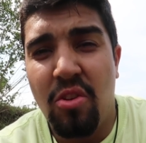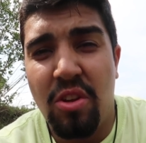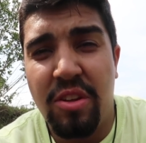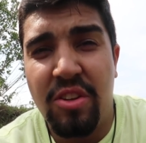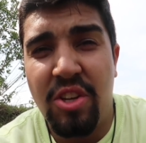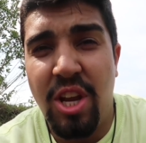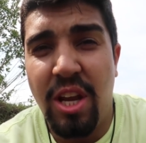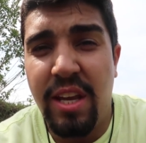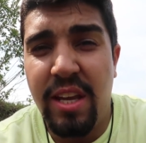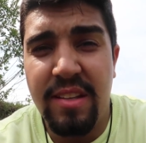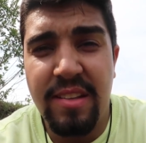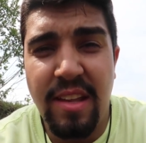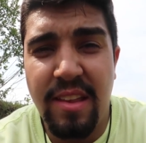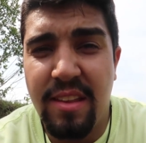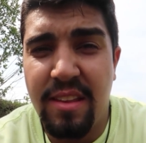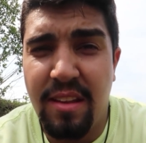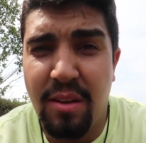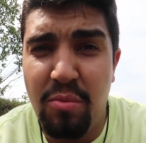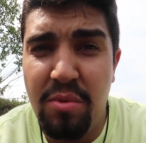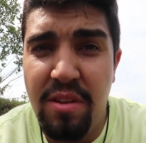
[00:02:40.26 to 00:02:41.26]
Nossa, achei que ia ser
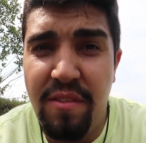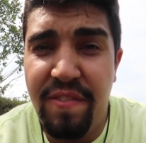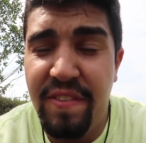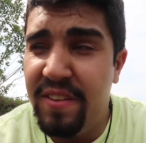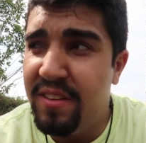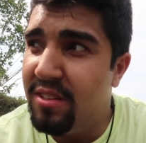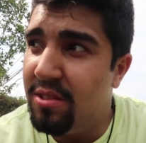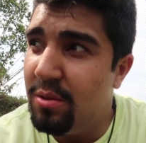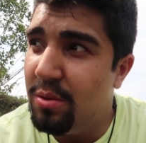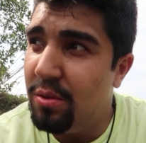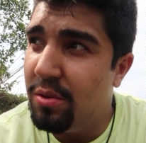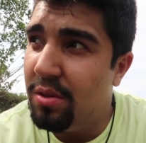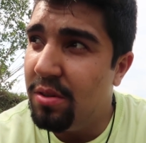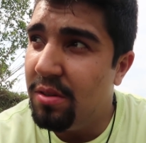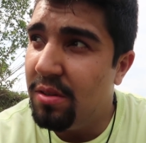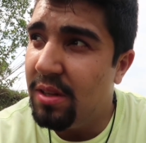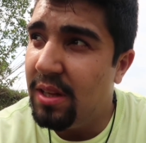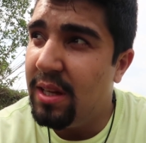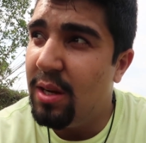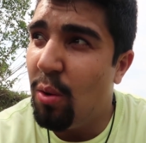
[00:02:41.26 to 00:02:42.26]
tão difícil
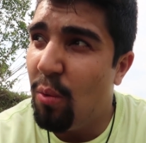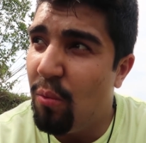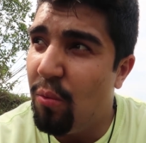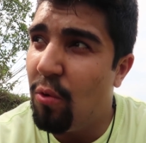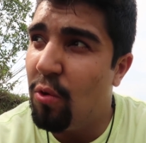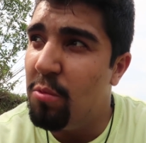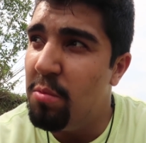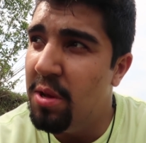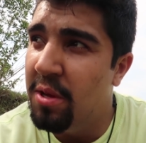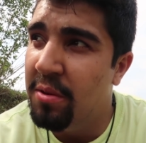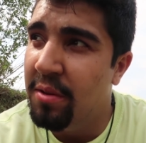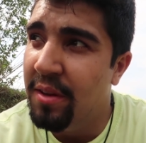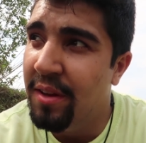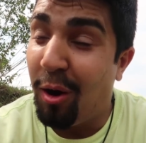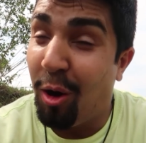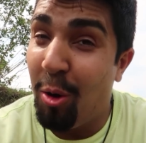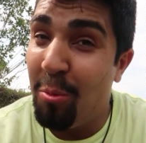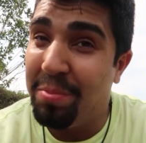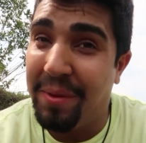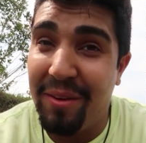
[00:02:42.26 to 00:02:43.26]
ligar um fogo, mano.
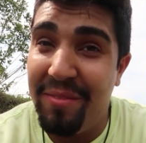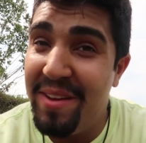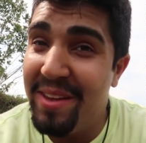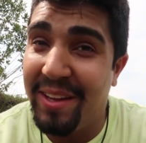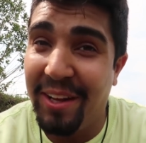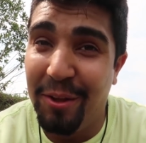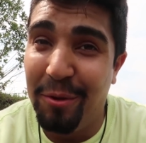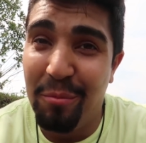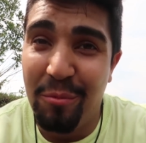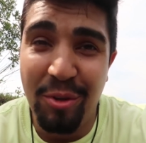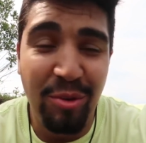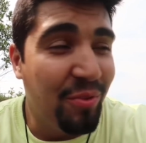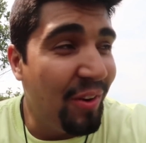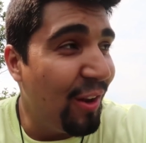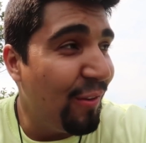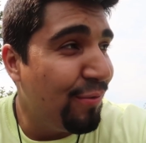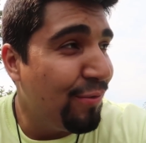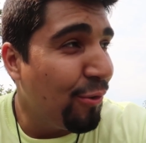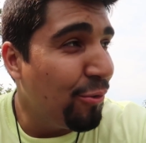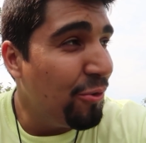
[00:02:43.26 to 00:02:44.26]
Mas como tá ventando muito,
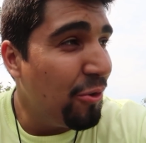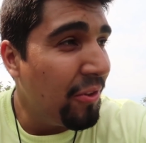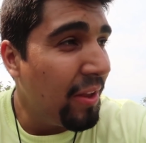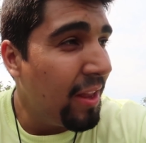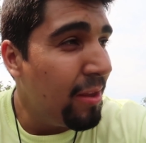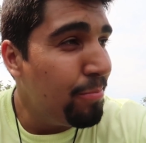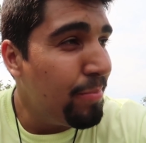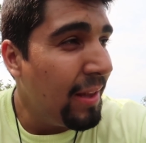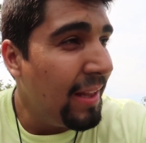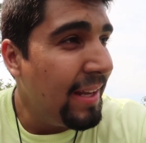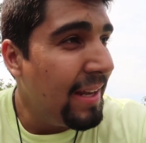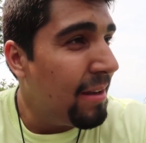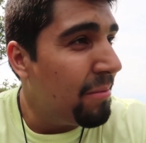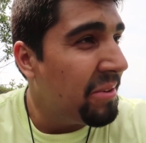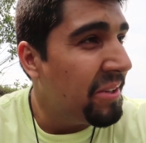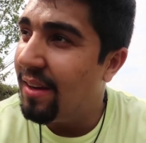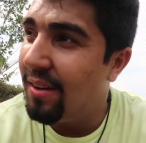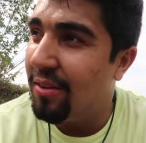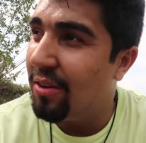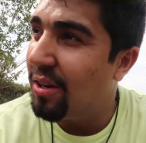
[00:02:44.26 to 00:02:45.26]
velho, o fogo não tá dando pra ligar,
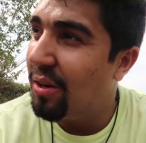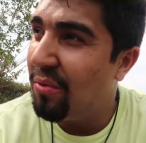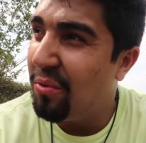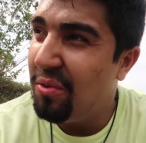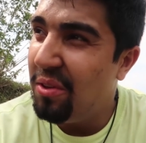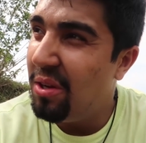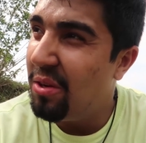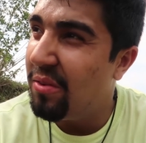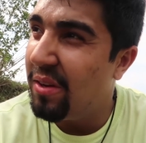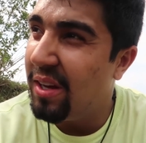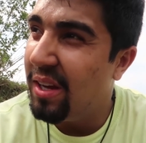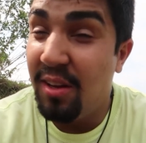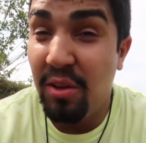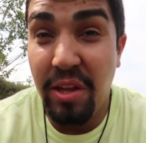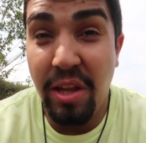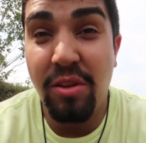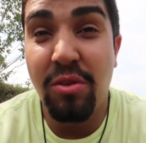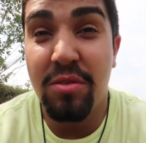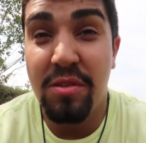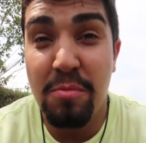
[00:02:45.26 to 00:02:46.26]
mano. Agora fudeu, velho. E eu
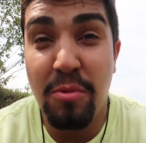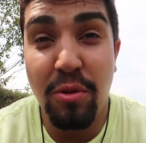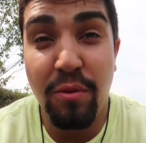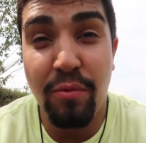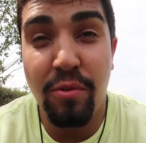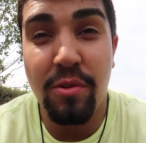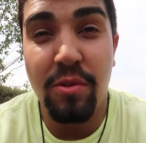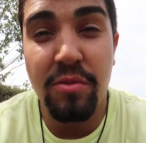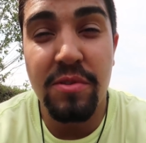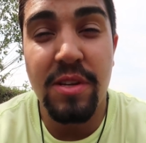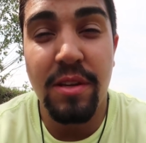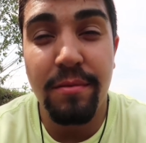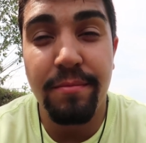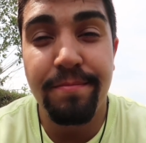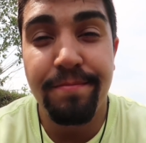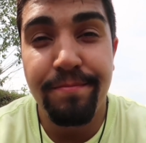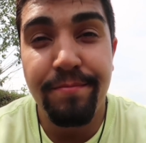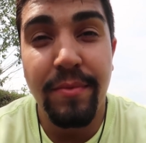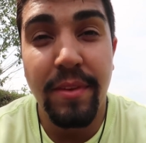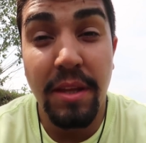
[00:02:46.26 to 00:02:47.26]
nem trouxe meu outro fogãozinho.
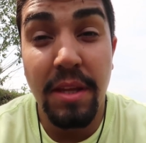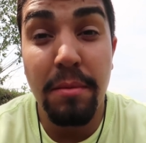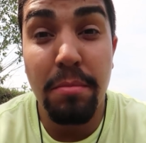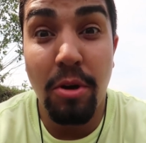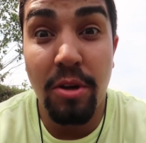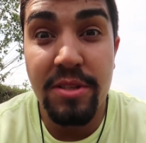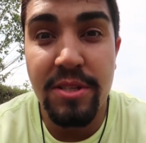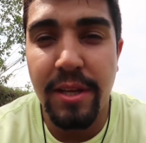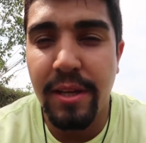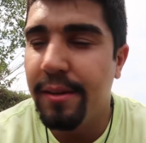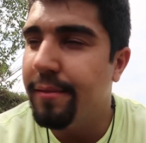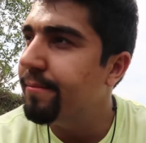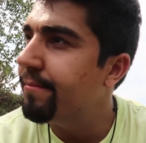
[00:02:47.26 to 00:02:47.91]
Que bosta, hein?